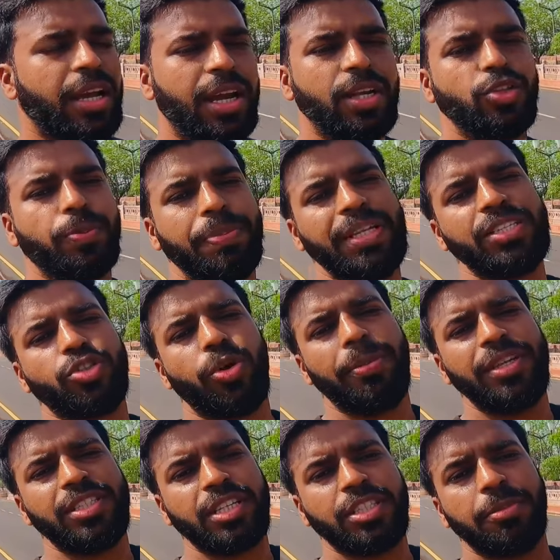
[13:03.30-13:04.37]
लग रहा है तो प्लीज़
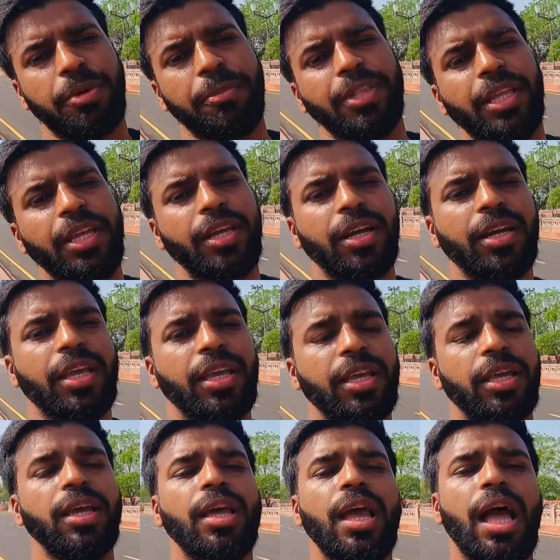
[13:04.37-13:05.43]
कमेंट सेक्शन में बताइएगा
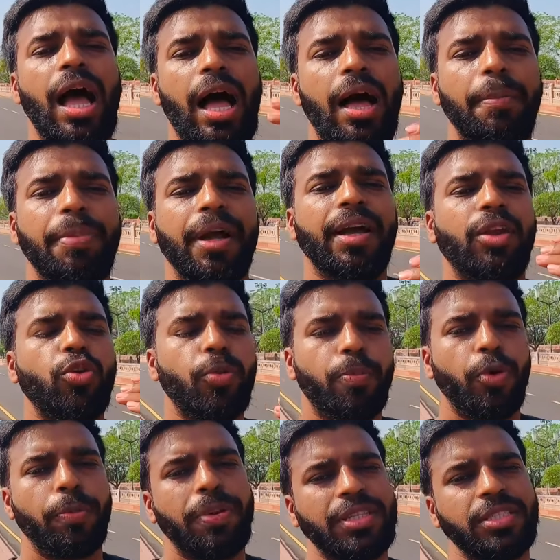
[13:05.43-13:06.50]
कि आप अगर
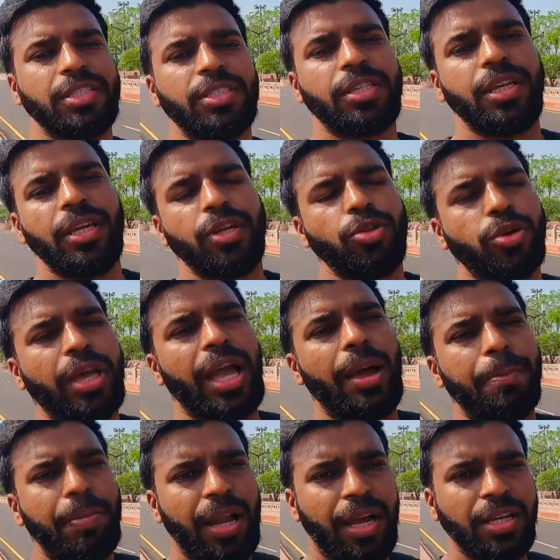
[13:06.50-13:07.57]
गोप्रो परचेज़ किए हैं तो
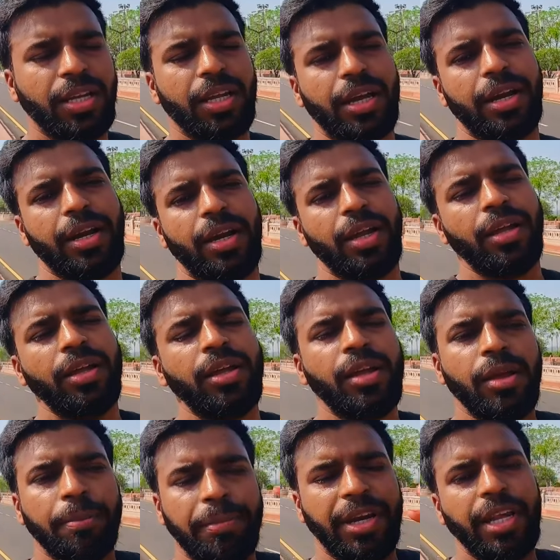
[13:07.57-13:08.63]
क्या आप प्लान कर रहे हैं
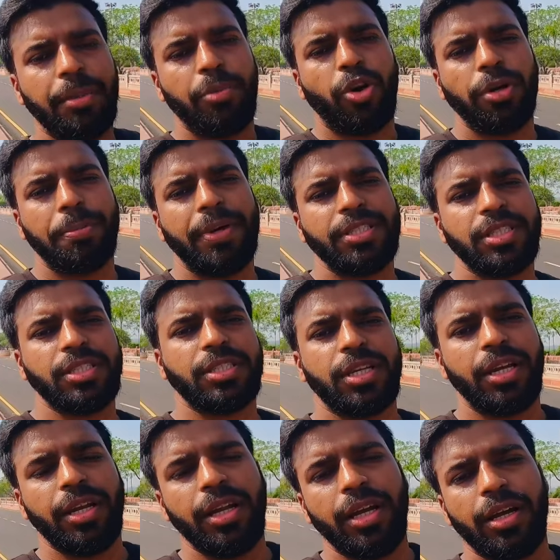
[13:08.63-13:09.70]
मीडिया मॉड
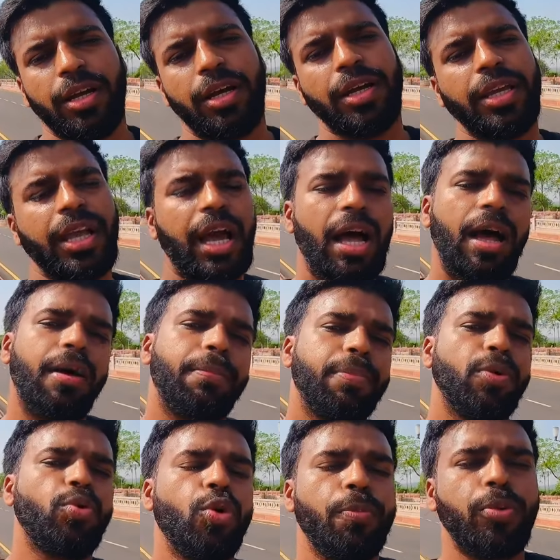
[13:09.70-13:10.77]
परचेज़ करने का या आप
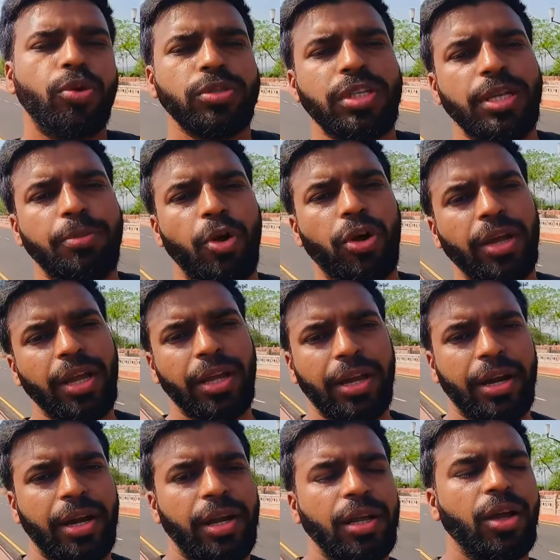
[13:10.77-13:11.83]
गोप्रो से ही ब्लॉगिंग
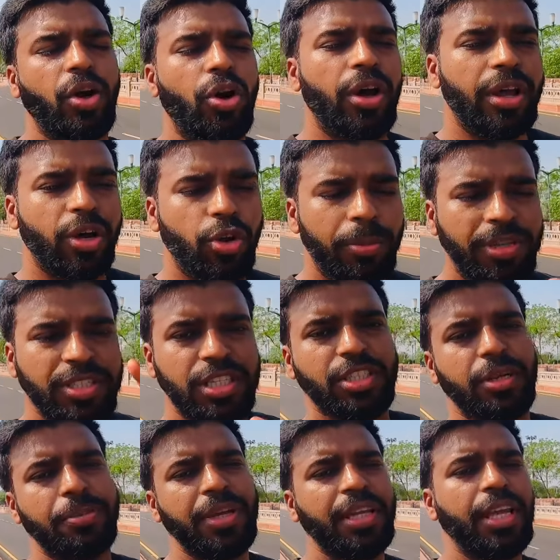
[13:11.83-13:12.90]
कर रहे हैं और कमेंट
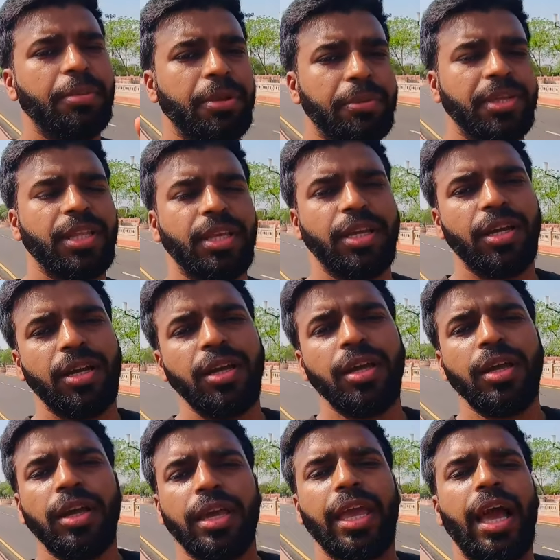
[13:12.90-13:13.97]
सेक्शन में ये भी बताइएगा
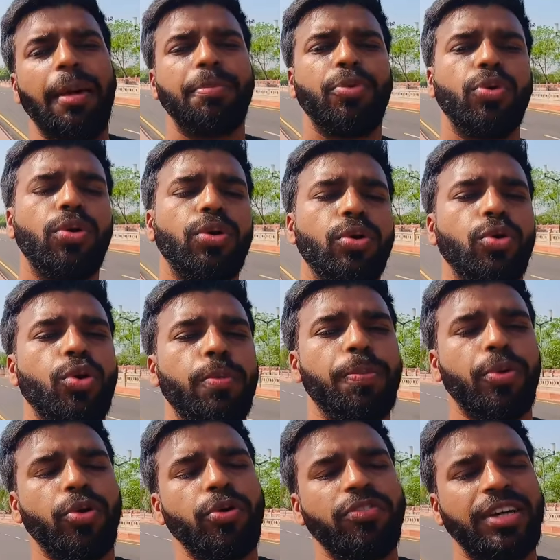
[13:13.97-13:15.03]
कि आपको
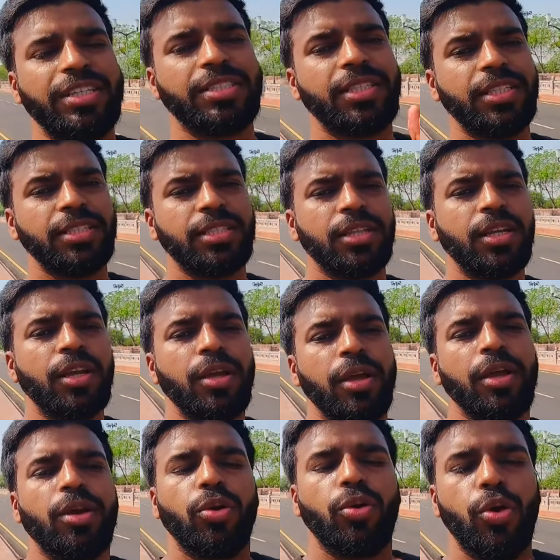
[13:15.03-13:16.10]
गोप्रो वर्सेस
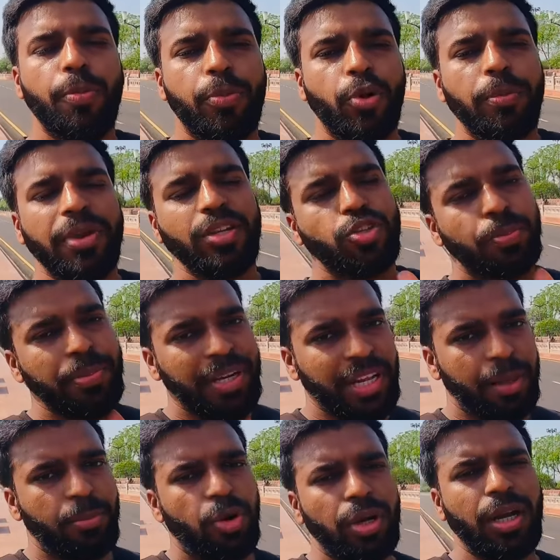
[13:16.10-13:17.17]
गोप्रो में जो
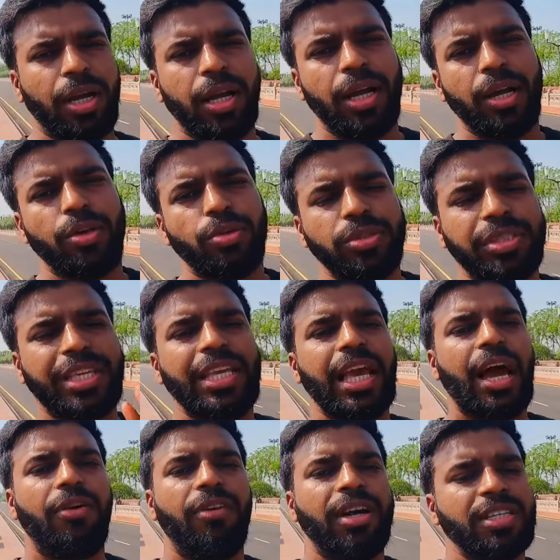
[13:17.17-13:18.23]
मीडिया मॉड लगा है
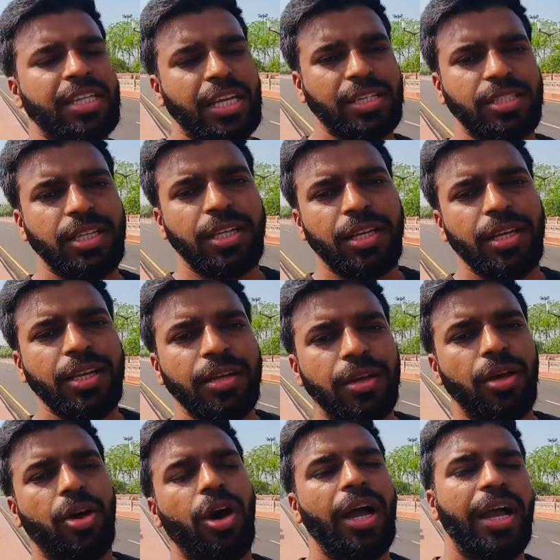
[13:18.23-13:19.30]
उसकी आवाज़ कैसी लगी
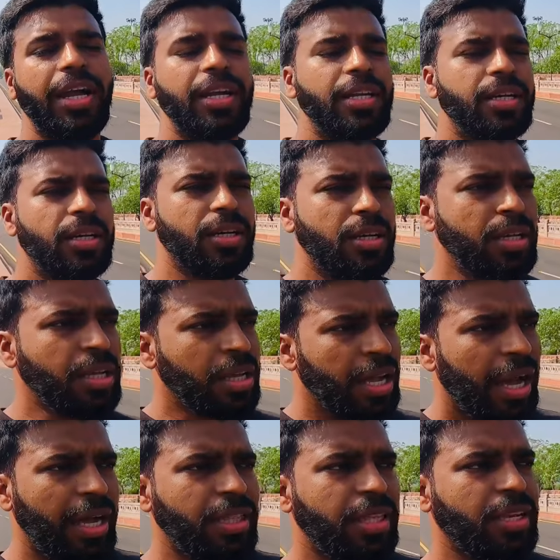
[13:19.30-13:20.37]
एंड
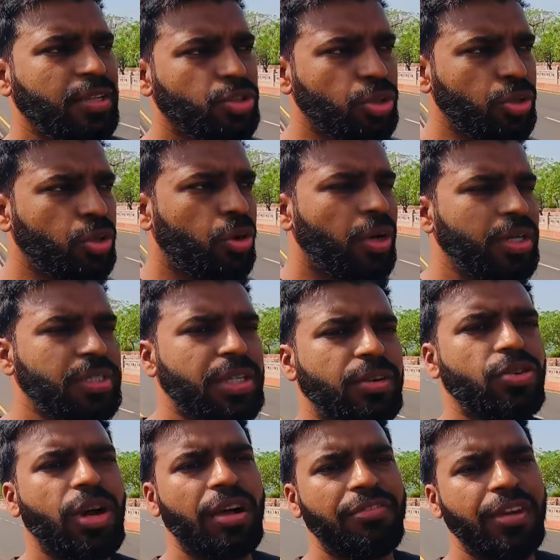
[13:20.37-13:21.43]
आई थिंक जो नॉइज़
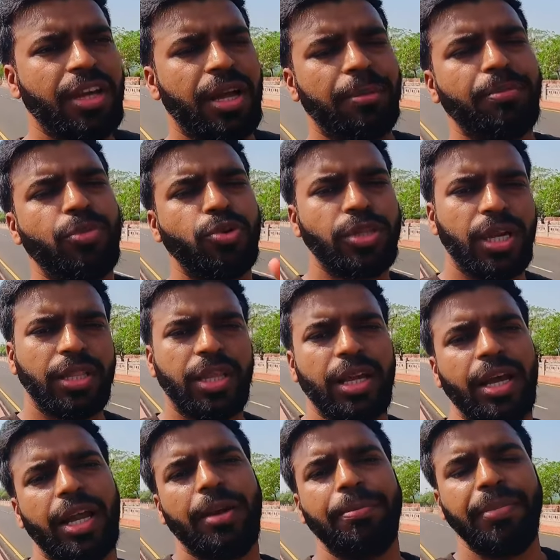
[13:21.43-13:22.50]
है वो काफ़ी कम हो
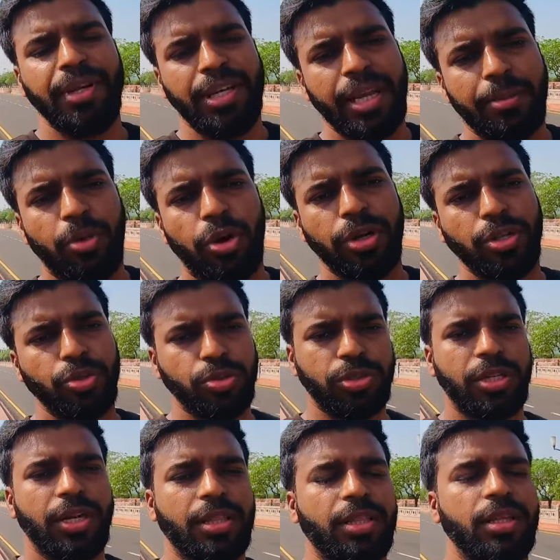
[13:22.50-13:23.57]
जाता है अगर आप मीडिया मॉड
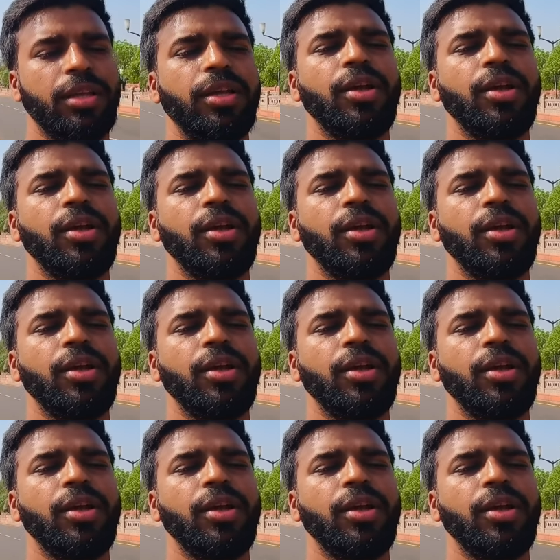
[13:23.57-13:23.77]
यूज़ करते